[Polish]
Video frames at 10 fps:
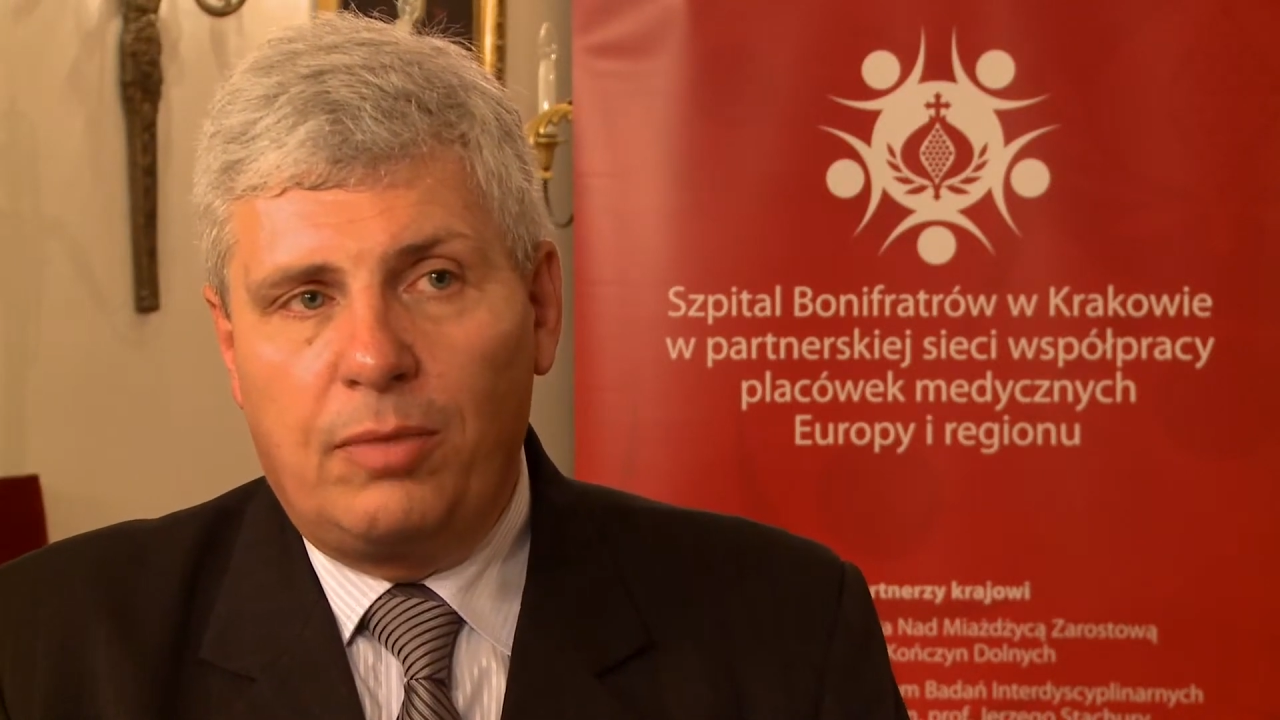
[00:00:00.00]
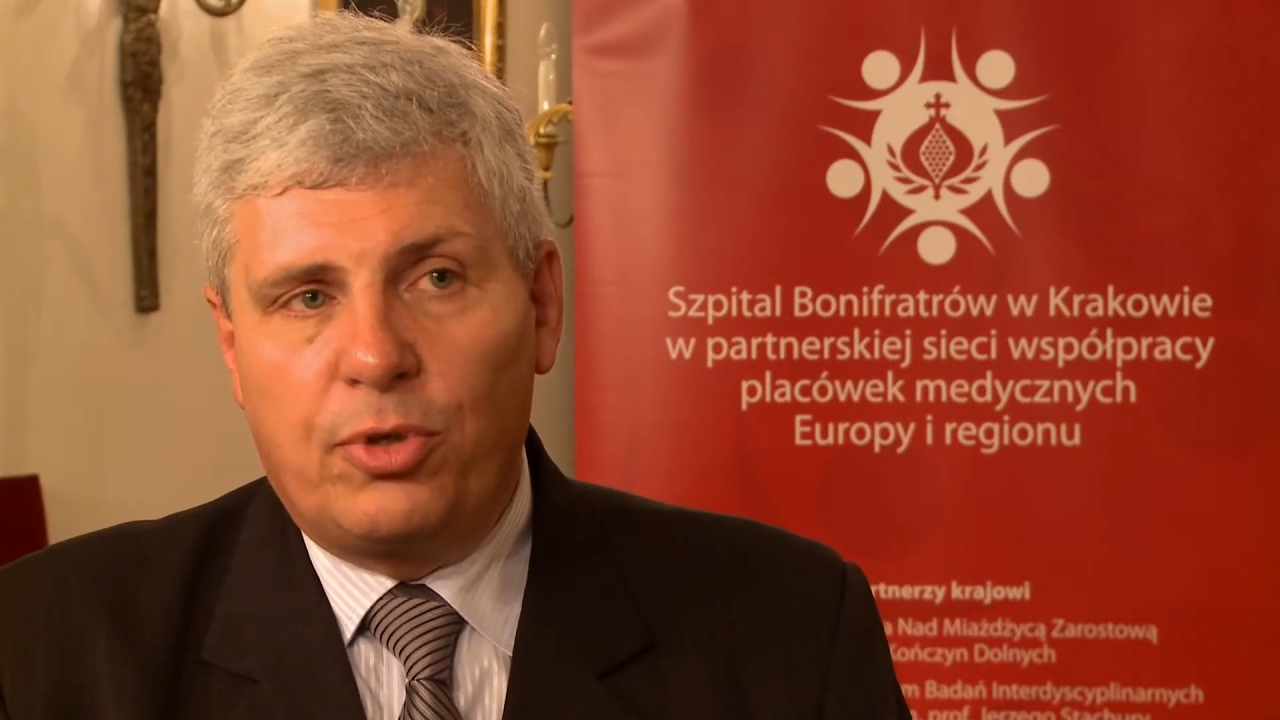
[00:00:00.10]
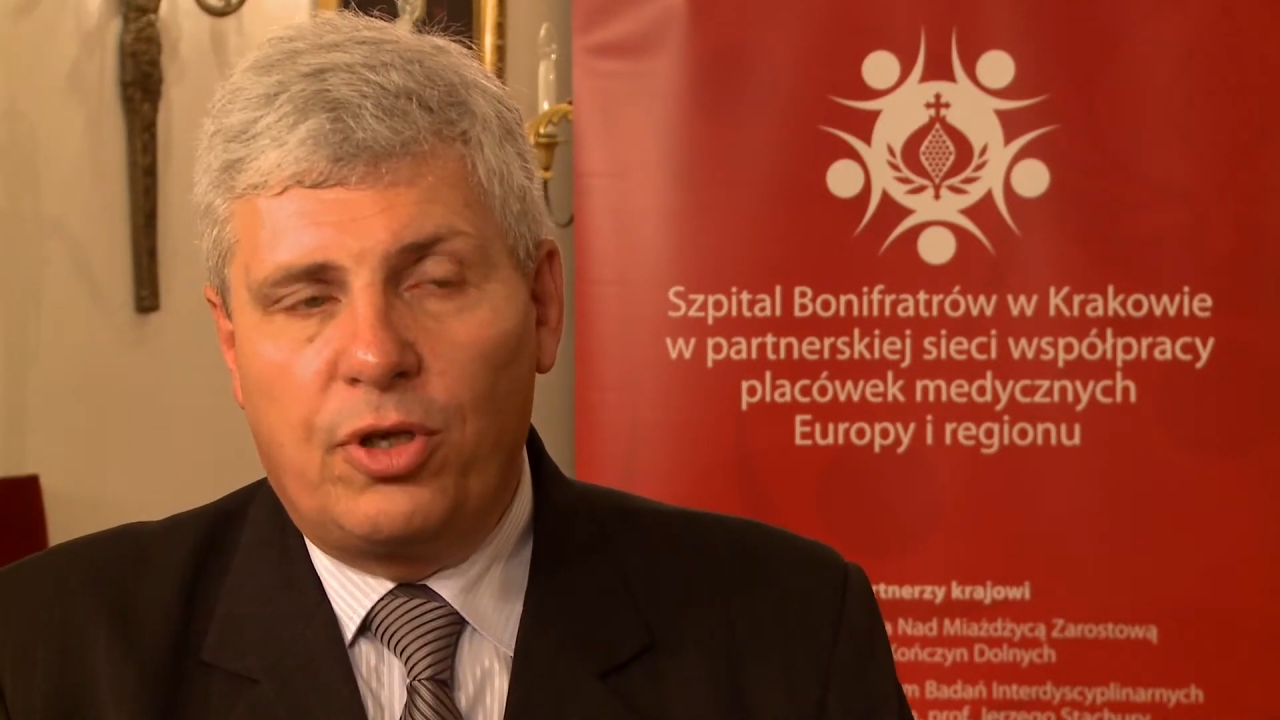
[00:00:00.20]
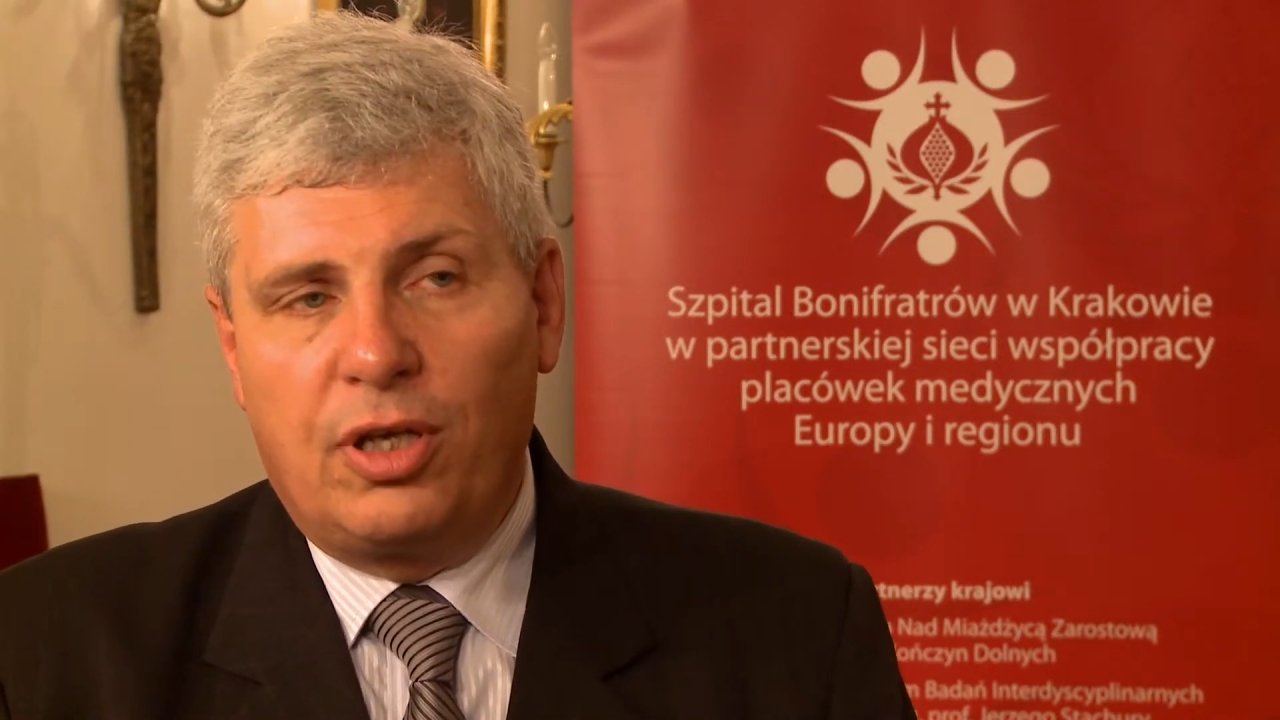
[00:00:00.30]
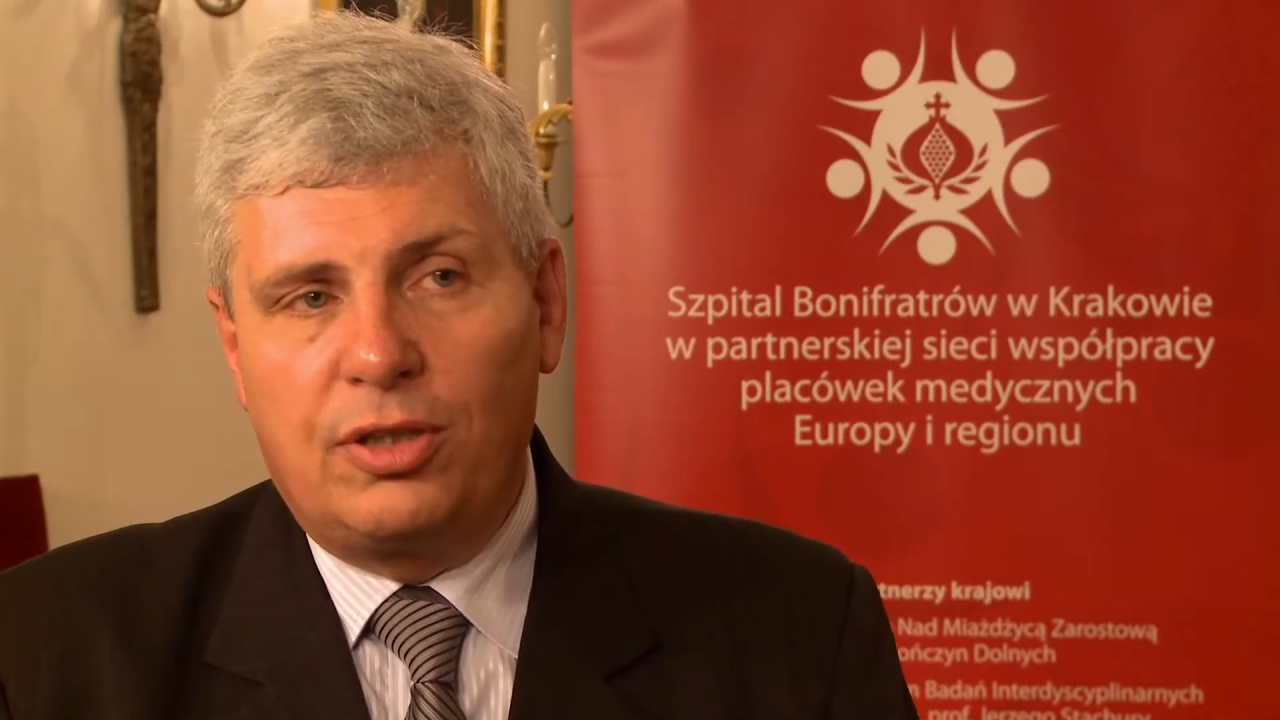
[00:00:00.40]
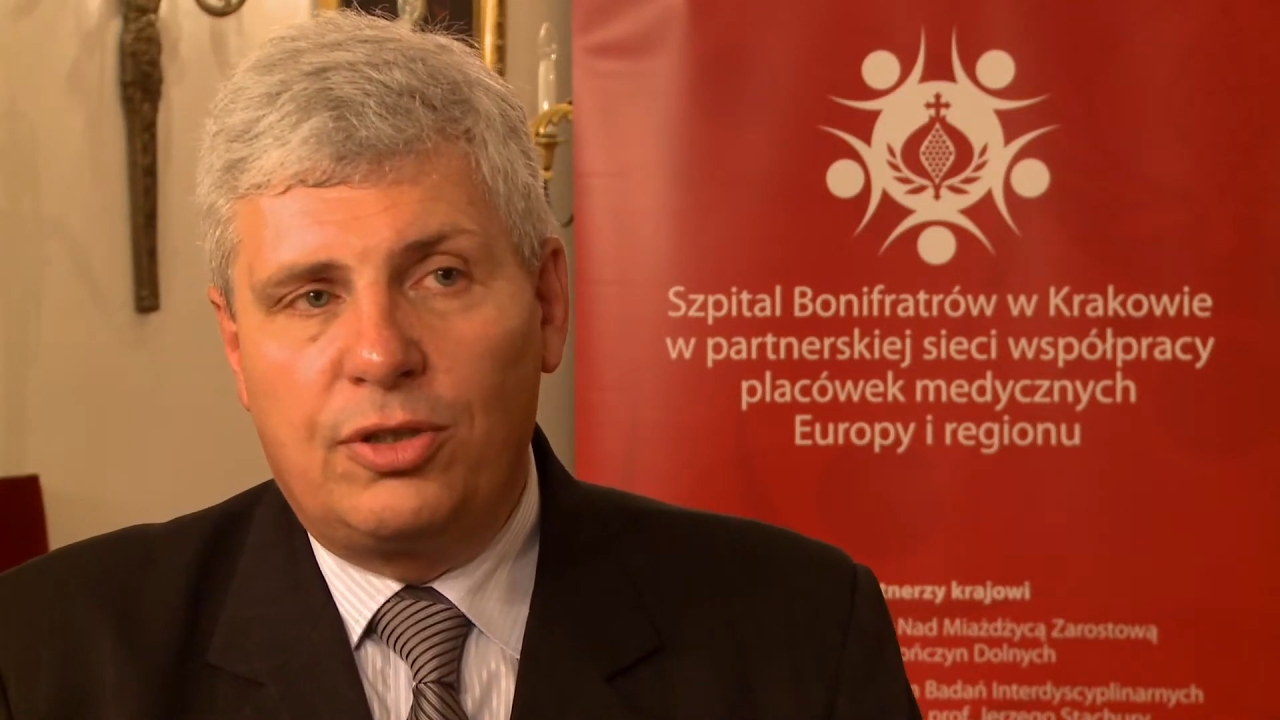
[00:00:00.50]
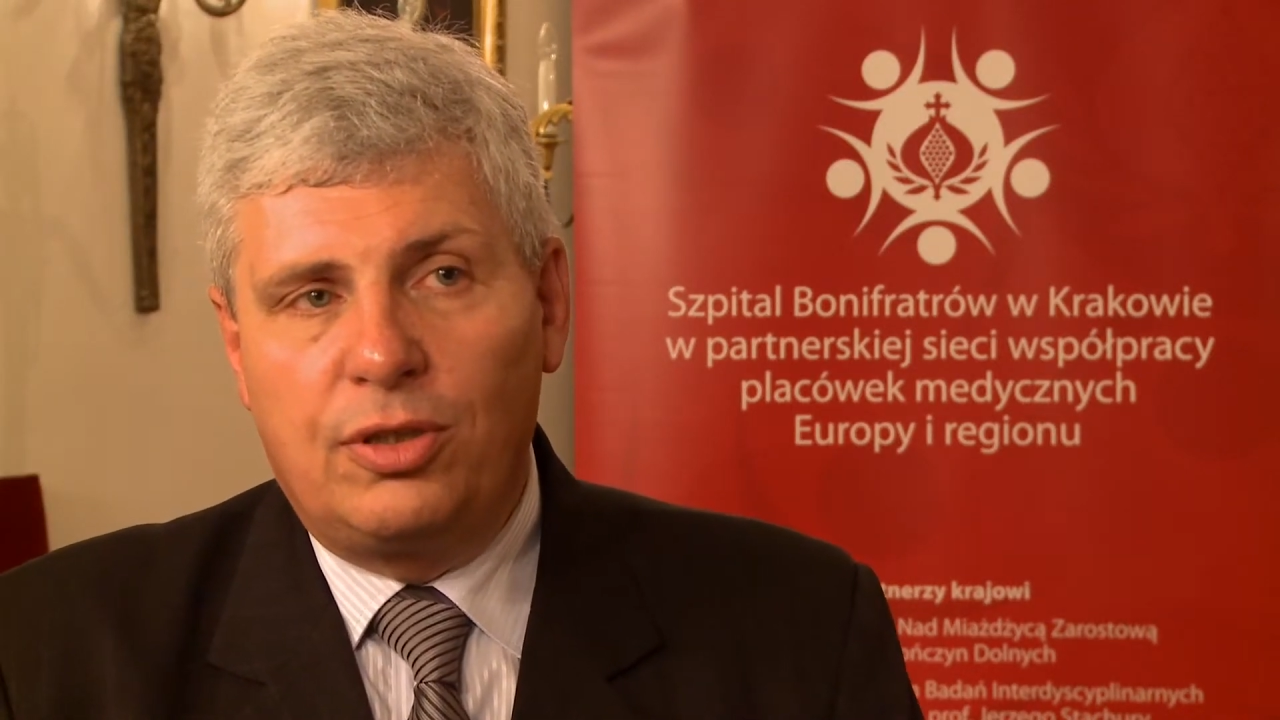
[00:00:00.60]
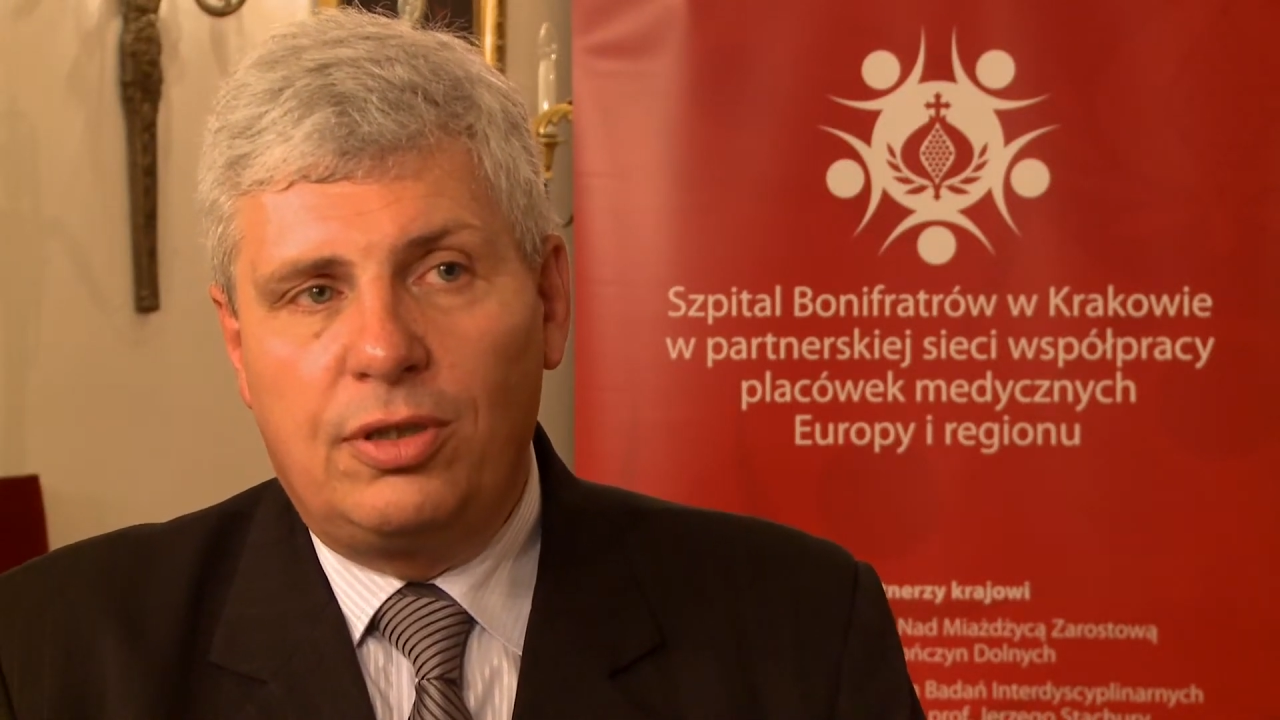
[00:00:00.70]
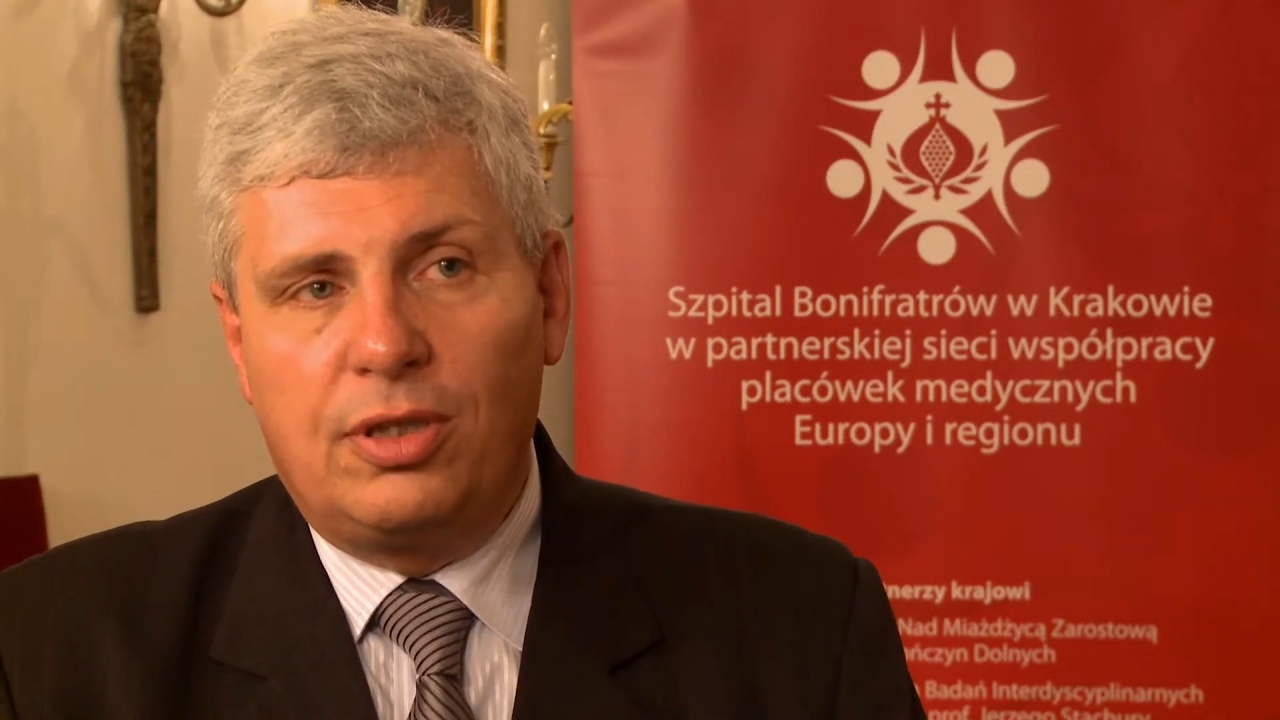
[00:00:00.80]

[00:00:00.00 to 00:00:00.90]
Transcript: projekty